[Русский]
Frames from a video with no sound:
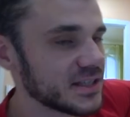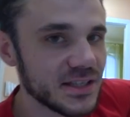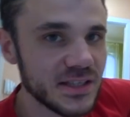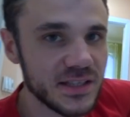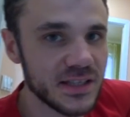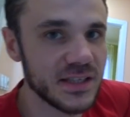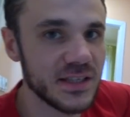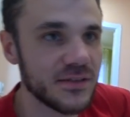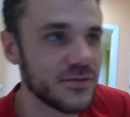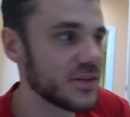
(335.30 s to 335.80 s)

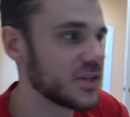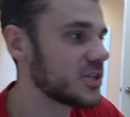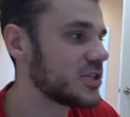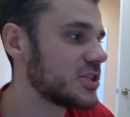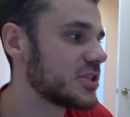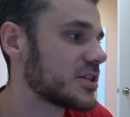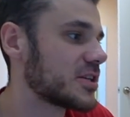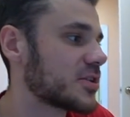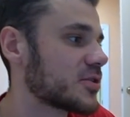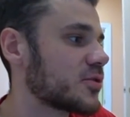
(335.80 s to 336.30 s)
детские
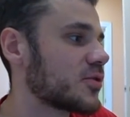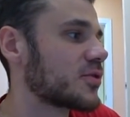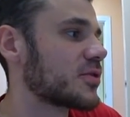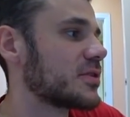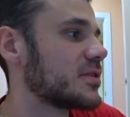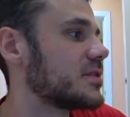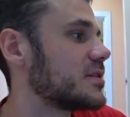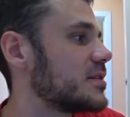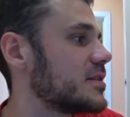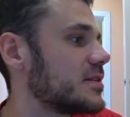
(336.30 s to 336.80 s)
вещи,
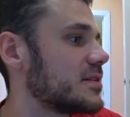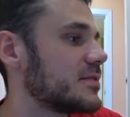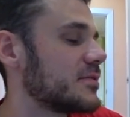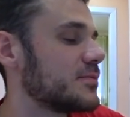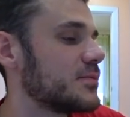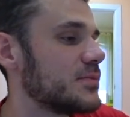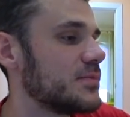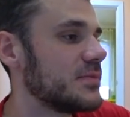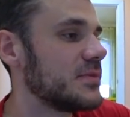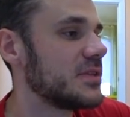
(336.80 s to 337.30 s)
которые
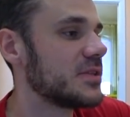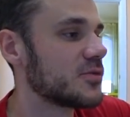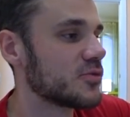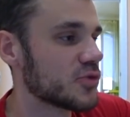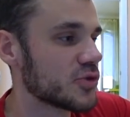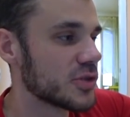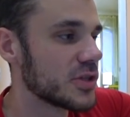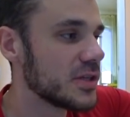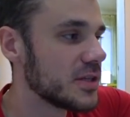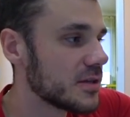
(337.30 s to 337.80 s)
не
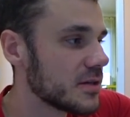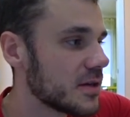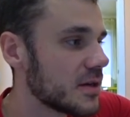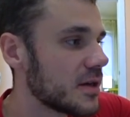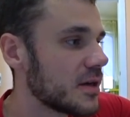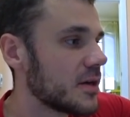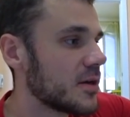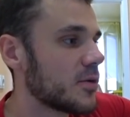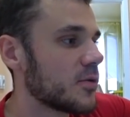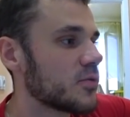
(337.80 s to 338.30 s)
нужны
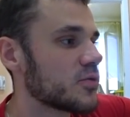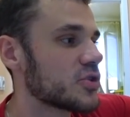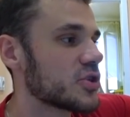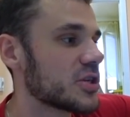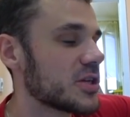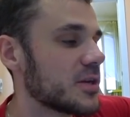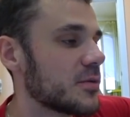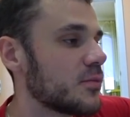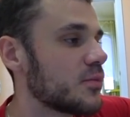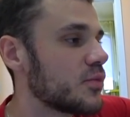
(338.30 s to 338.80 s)

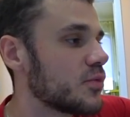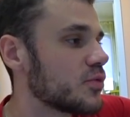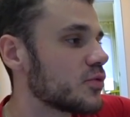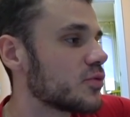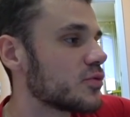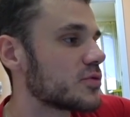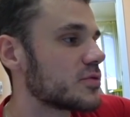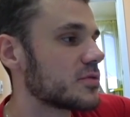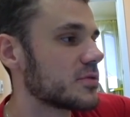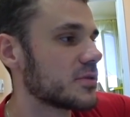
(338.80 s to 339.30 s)
уже
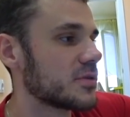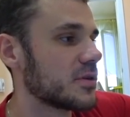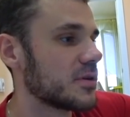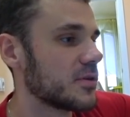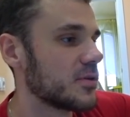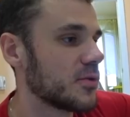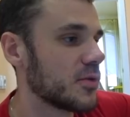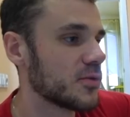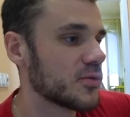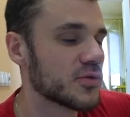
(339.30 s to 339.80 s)
будут, э,
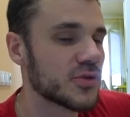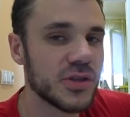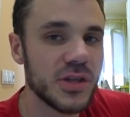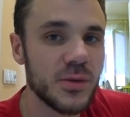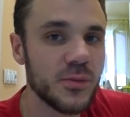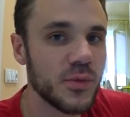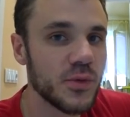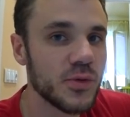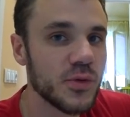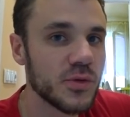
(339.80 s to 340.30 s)
но нужны
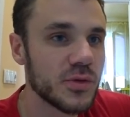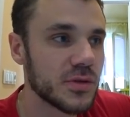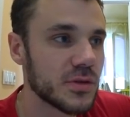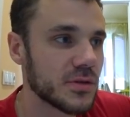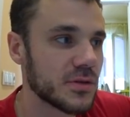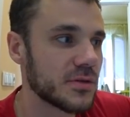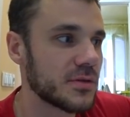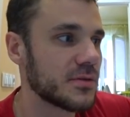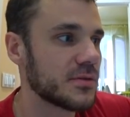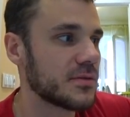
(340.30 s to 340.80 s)
будут,
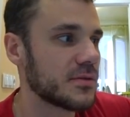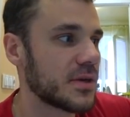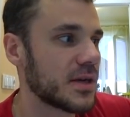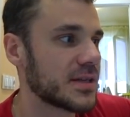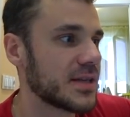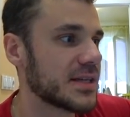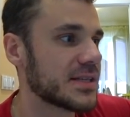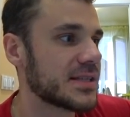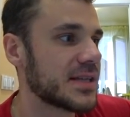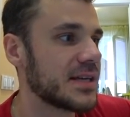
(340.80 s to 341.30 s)
э,
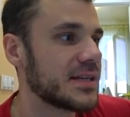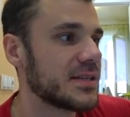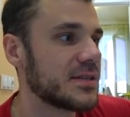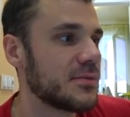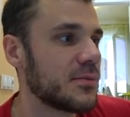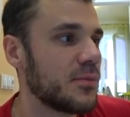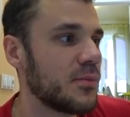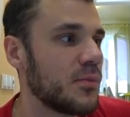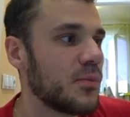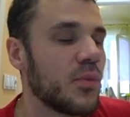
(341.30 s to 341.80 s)
когда станет
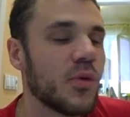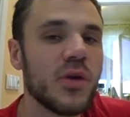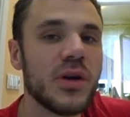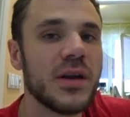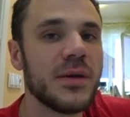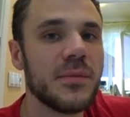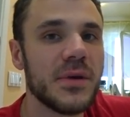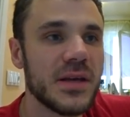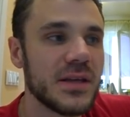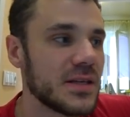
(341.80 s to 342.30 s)

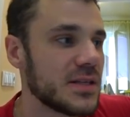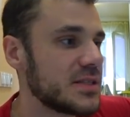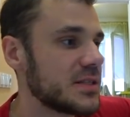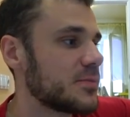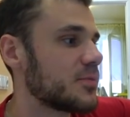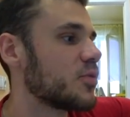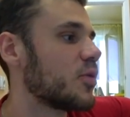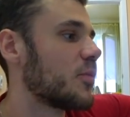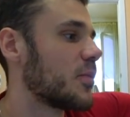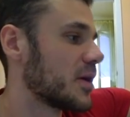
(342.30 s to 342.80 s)
более-менее
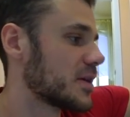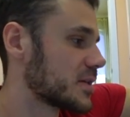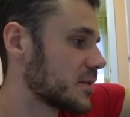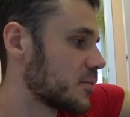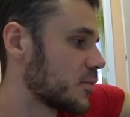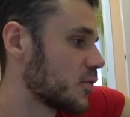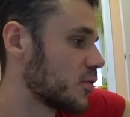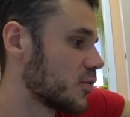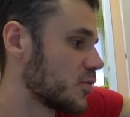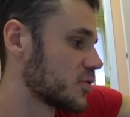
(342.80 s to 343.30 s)
тепло,
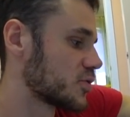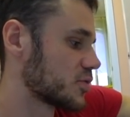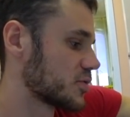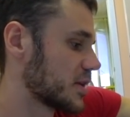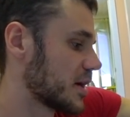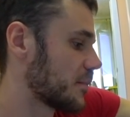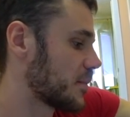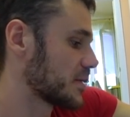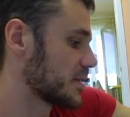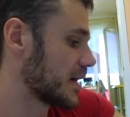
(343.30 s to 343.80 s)
поэтому
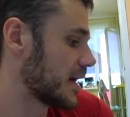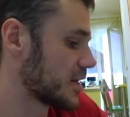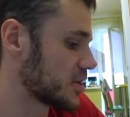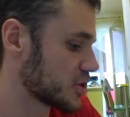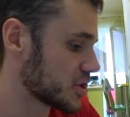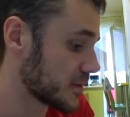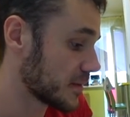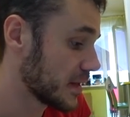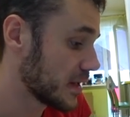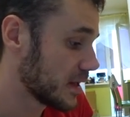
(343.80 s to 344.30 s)
сюда
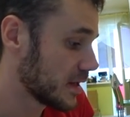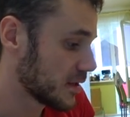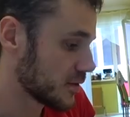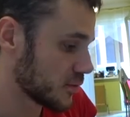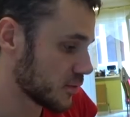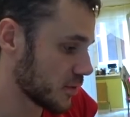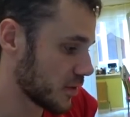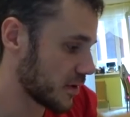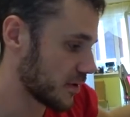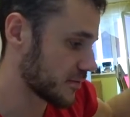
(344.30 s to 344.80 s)
подальше.
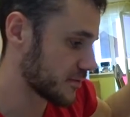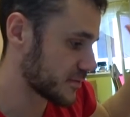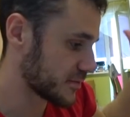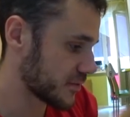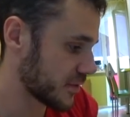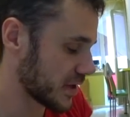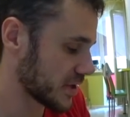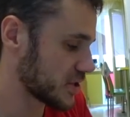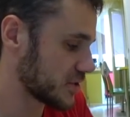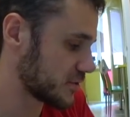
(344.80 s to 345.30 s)
Ну а
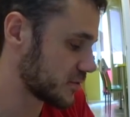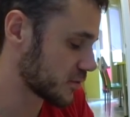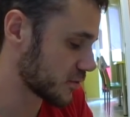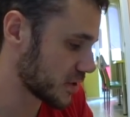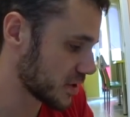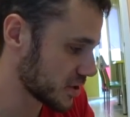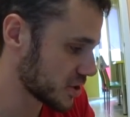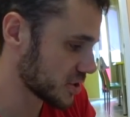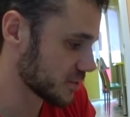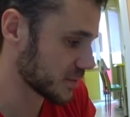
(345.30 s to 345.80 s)
два
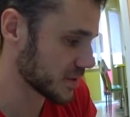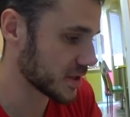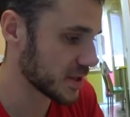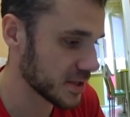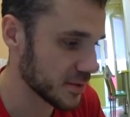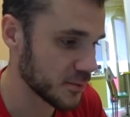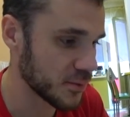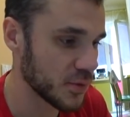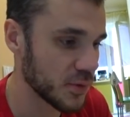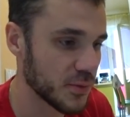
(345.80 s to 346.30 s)
других
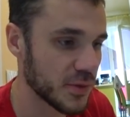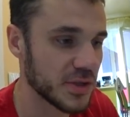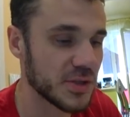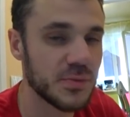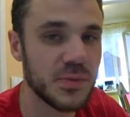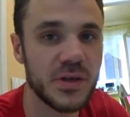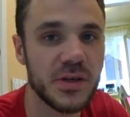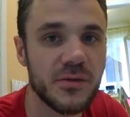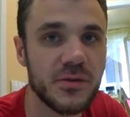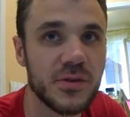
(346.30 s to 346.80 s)
чемодана будем
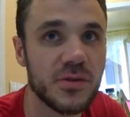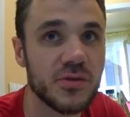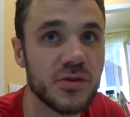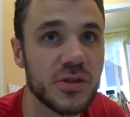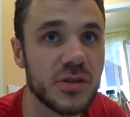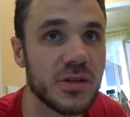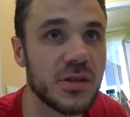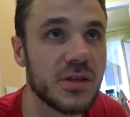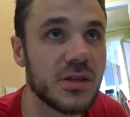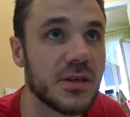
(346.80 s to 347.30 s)
распихивать
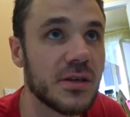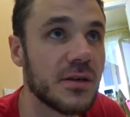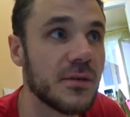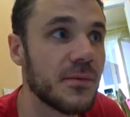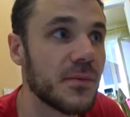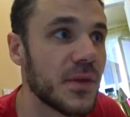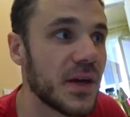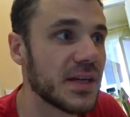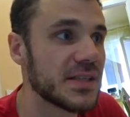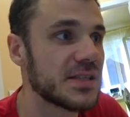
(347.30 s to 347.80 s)
уже
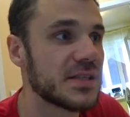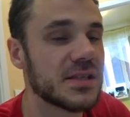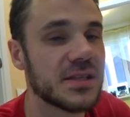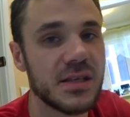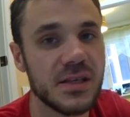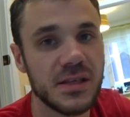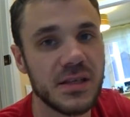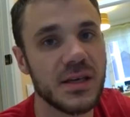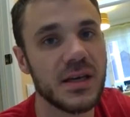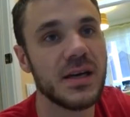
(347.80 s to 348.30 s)

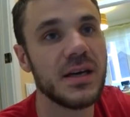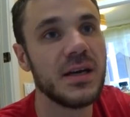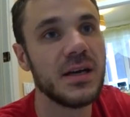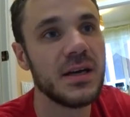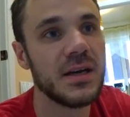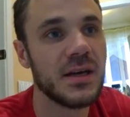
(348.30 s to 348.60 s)
Насенькина